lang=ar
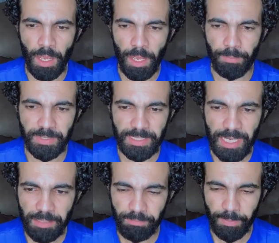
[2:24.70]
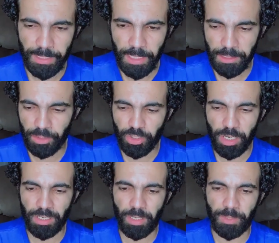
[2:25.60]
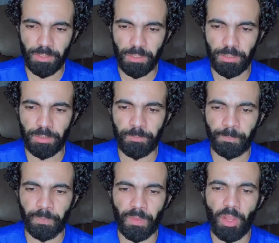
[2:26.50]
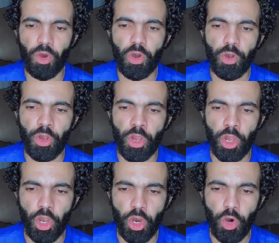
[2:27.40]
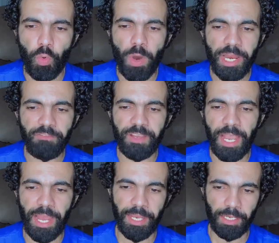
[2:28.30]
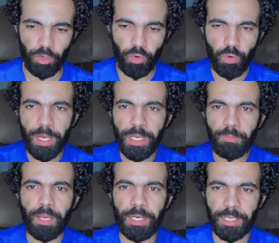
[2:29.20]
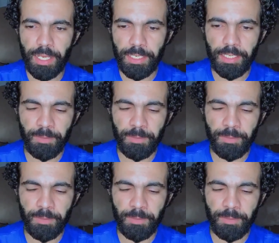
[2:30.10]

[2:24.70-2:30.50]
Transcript: من ساعة ما بدأت شهر رمضان وأنا في حاجة جوايا مخلياني